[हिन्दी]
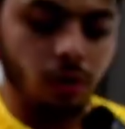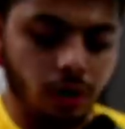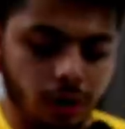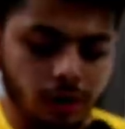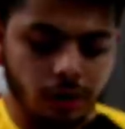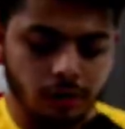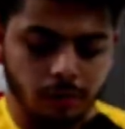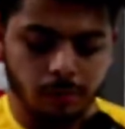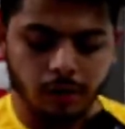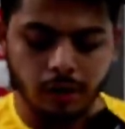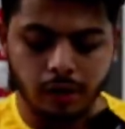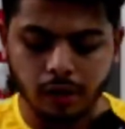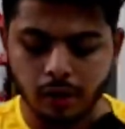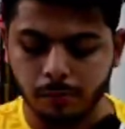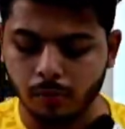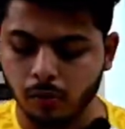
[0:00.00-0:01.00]
क्वालिटी के अंदर मिल
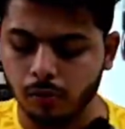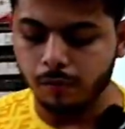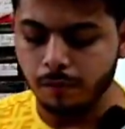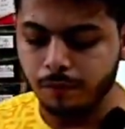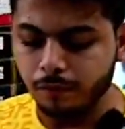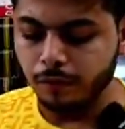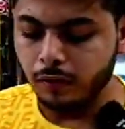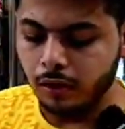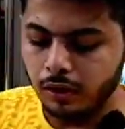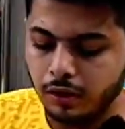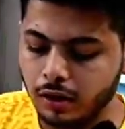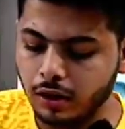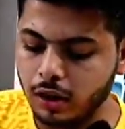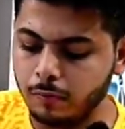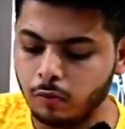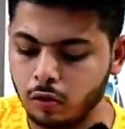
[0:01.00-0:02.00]
जाएगा आपको ये
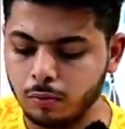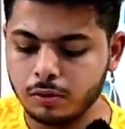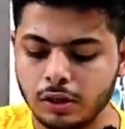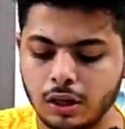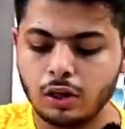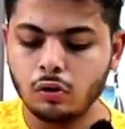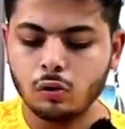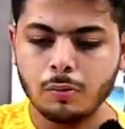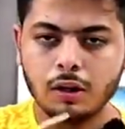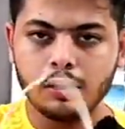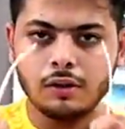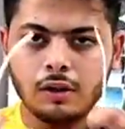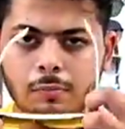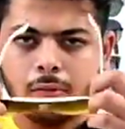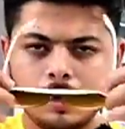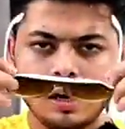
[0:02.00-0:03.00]
देखिए आपको ये भी चालीस रुपए के
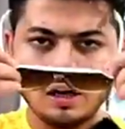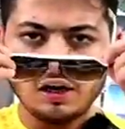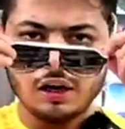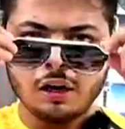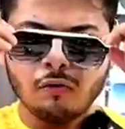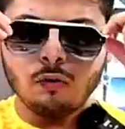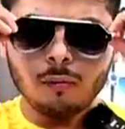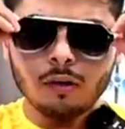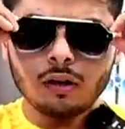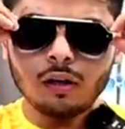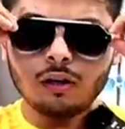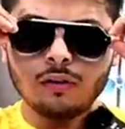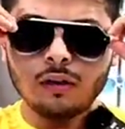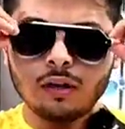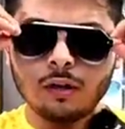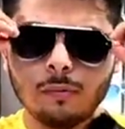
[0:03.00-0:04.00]
अंदर मिल जाएगा रिवो
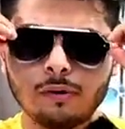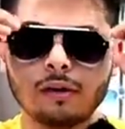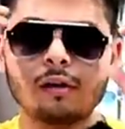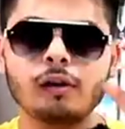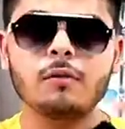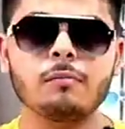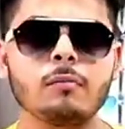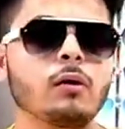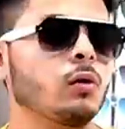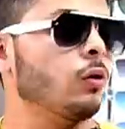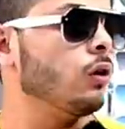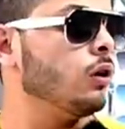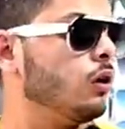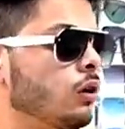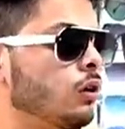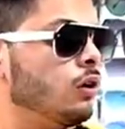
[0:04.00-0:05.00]
मरकरी देखिए भाई बिल्कुल
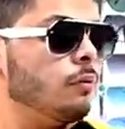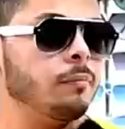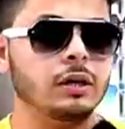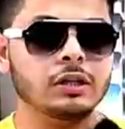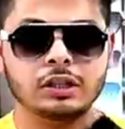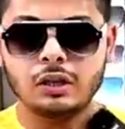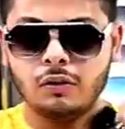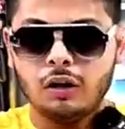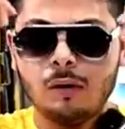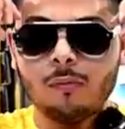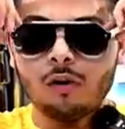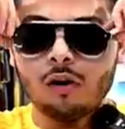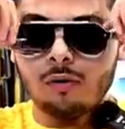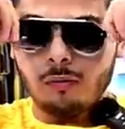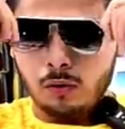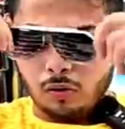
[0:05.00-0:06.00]
बादशाह वाला
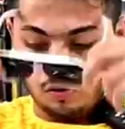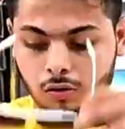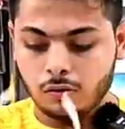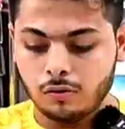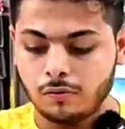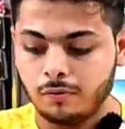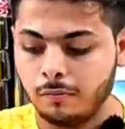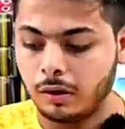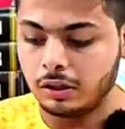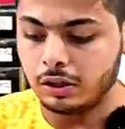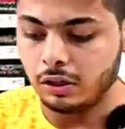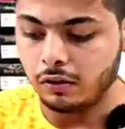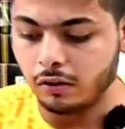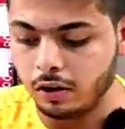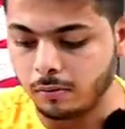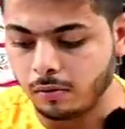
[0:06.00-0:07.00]
मॉडल
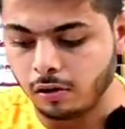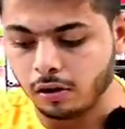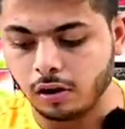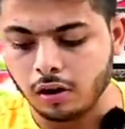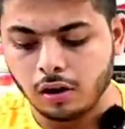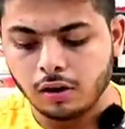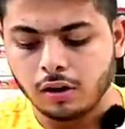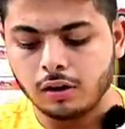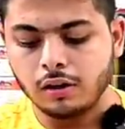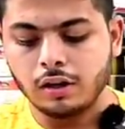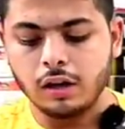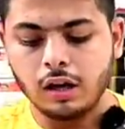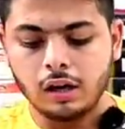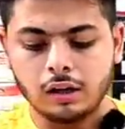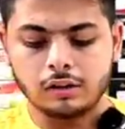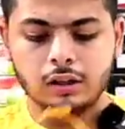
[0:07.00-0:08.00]
बादशाह वाला मॉडल ये
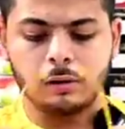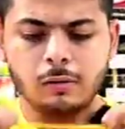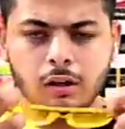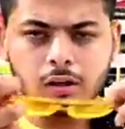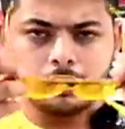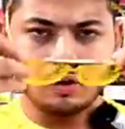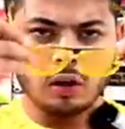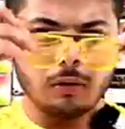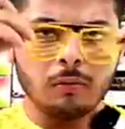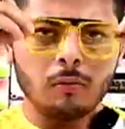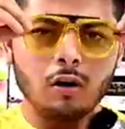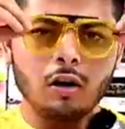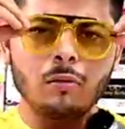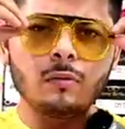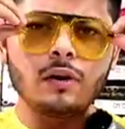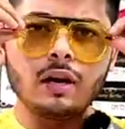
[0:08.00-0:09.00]
देखिए हड़कता वड़कता ये भी
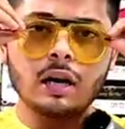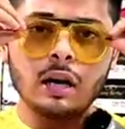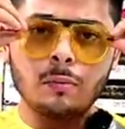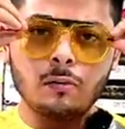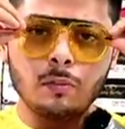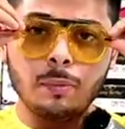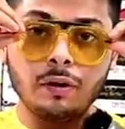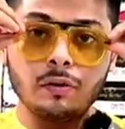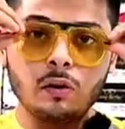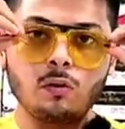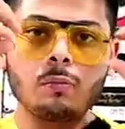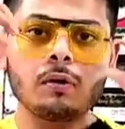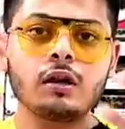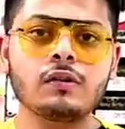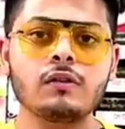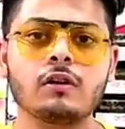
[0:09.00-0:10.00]
मॉडल मिल जाएगा आपको पैंसठ
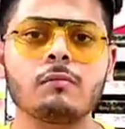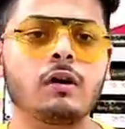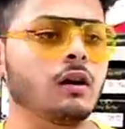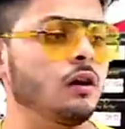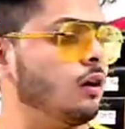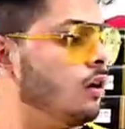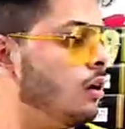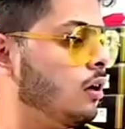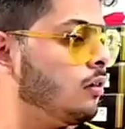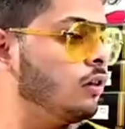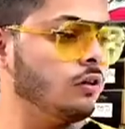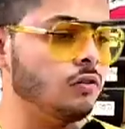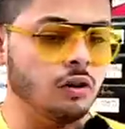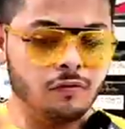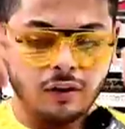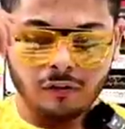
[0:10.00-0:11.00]
रुपए के अंदर माल
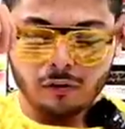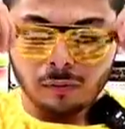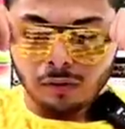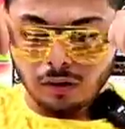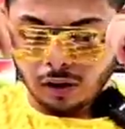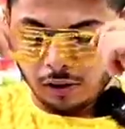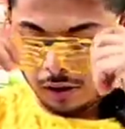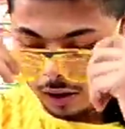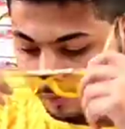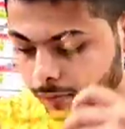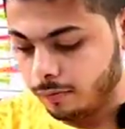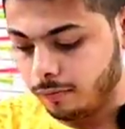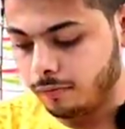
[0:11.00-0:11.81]
सिक्सटी फाइव रुपीज़ के अंदर